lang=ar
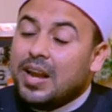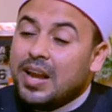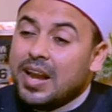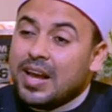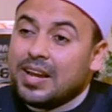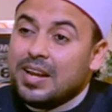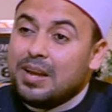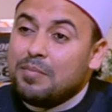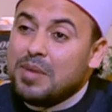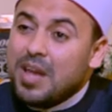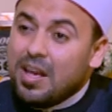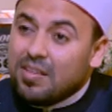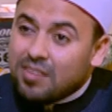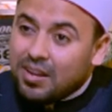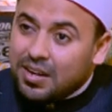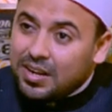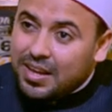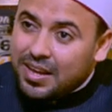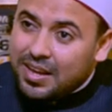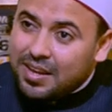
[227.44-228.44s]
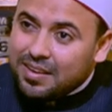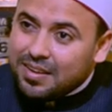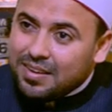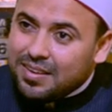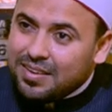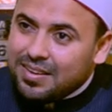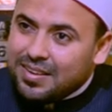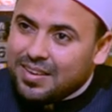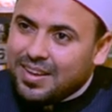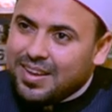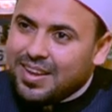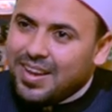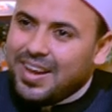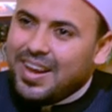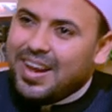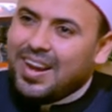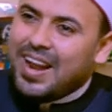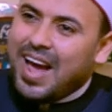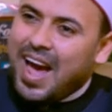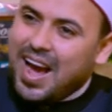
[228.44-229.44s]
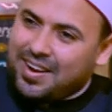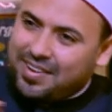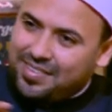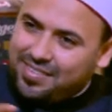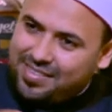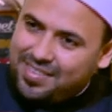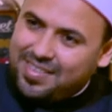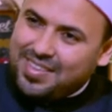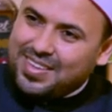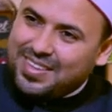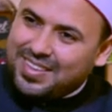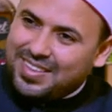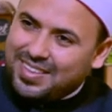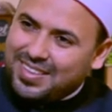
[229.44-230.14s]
لكن بيحصل الايه العكس